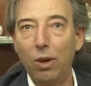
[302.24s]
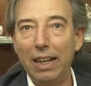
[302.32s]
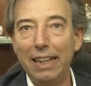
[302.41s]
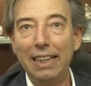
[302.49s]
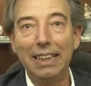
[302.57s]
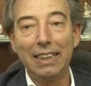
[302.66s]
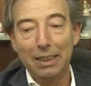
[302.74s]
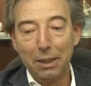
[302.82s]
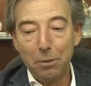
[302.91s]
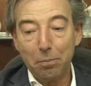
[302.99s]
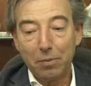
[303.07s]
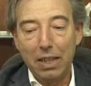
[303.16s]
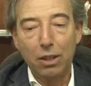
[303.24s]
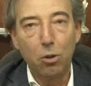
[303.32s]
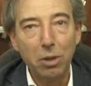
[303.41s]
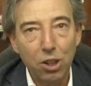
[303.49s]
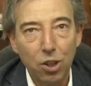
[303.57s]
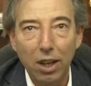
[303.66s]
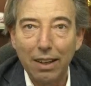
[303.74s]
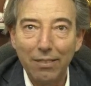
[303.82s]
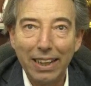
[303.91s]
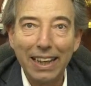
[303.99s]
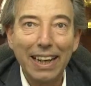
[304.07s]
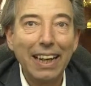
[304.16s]
quelli che incominciano ad
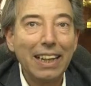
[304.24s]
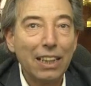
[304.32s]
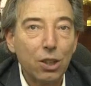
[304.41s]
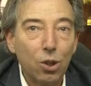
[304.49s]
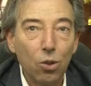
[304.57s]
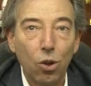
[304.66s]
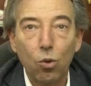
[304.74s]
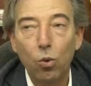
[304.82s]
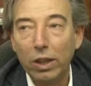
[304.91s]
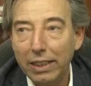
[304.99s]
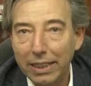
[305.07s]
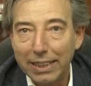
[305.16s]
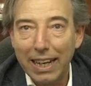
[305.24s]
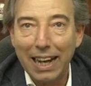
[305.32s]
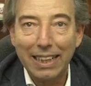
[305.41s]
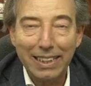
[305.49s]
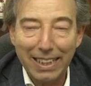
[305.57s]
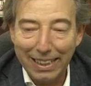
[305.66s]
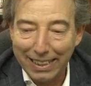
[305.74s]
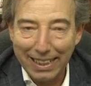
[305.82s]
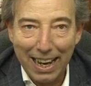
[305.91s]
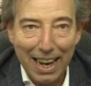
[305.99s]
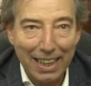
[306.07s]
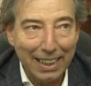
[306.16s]
avere i loro 15 anni,
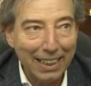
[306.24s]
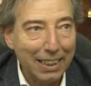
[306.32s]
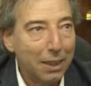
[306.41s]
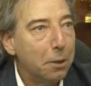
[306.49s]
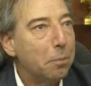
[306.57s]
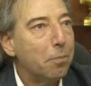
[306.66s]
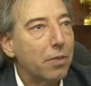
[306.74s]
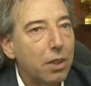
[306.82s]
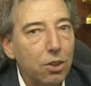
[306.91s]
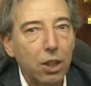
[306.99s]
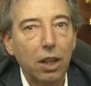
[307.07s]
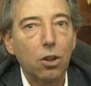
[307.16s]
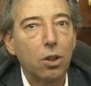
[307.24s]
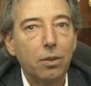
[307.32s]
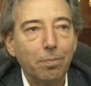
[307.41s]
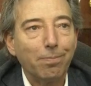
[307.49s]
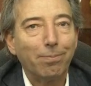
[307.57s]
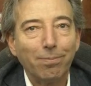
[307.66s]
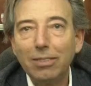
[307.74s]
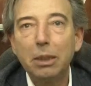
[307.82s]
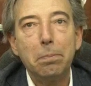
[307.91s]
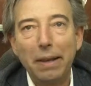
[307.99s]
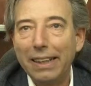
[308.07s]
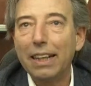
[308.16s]
16 anni, cioè
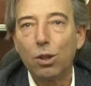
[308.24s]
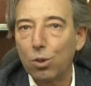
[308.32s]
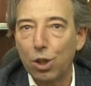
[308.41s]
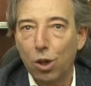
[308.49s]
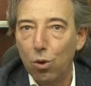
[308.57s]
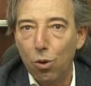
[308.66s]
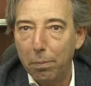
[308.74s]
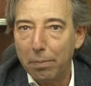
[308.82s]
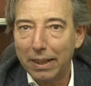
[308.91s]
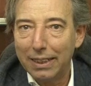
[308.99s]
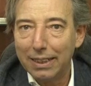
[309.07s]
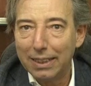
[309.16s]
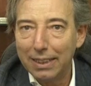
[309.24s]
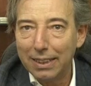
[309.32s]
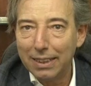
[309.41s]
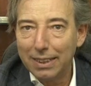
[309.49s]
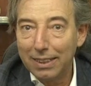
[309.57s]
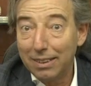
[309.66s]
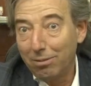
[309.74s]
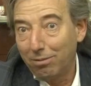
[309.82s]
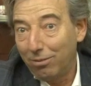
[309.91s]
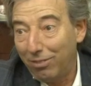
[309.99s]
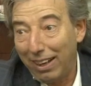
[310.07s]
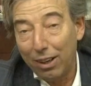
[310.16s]
dipende cosa compri.
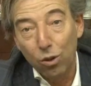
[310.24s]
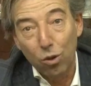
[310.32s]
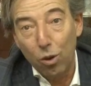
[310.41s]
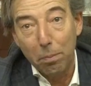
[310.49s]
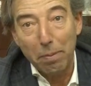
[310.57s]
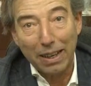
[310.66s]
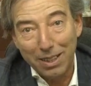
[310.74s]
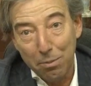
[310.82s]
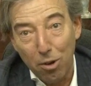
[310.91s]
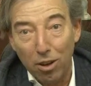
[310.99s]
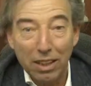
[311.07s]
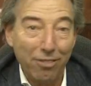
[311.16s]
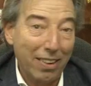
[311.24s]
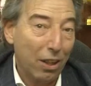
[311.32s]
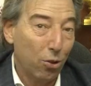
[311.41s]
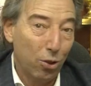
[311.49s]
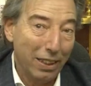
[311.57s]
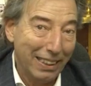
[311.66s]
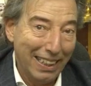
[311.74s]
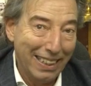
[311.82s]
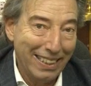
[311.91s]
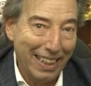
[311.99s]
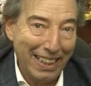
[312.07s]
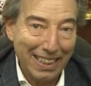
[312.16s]
Fallo con parsimonia, fallo con
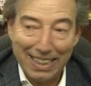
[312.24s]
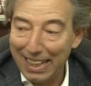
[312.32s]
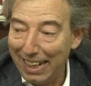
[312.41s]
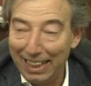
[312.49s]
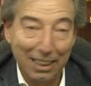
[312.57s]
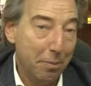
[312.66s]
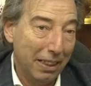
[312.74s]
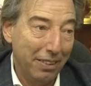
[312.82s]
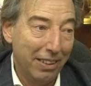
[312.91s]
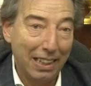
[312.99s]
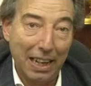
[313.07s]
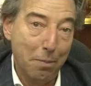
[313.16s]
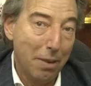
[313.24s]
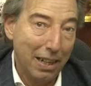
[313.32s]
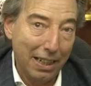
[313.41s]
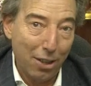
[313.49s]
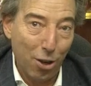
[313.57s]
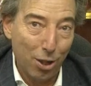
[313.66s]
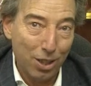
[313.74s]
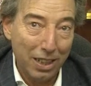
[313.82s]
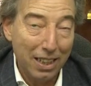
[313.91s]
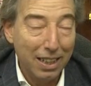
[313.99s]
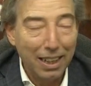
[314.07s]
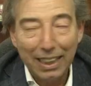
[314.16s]
intelligenza e ti metti via delle belle cose
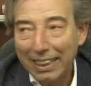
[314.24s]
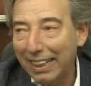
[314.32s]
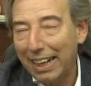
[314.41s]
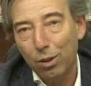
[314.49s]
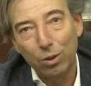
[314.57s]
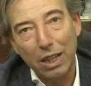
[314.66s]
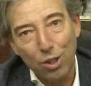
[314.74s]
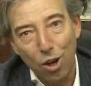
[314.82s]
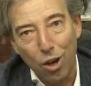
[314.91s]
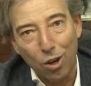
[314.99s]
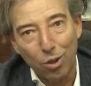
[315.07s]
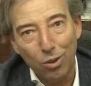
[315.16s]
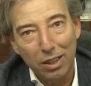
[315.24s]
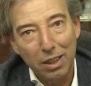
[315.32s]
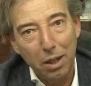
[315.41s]
e ti crei un tesoro,